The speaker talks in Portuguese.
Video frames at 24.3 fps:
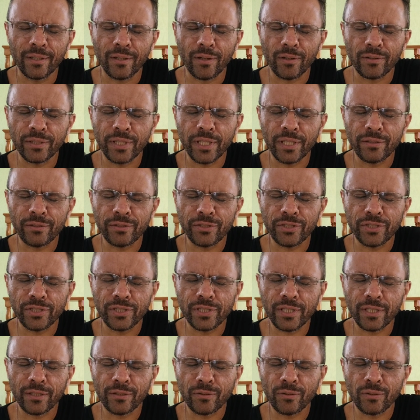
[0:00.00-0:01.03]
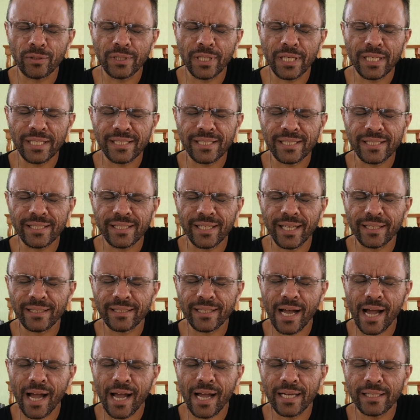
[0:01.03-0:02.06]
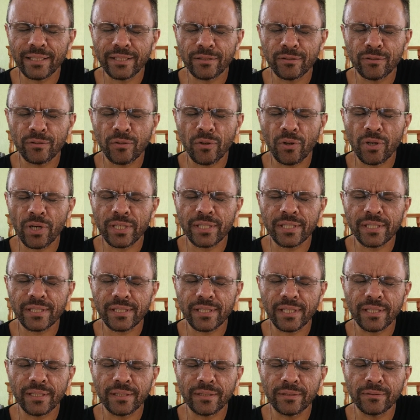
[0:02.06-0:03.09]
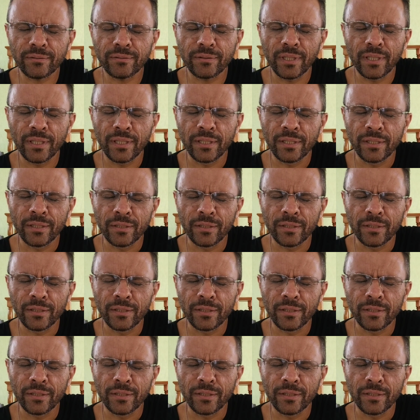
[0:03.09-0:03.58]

Ó Deus, tira toda a ansiedade do coração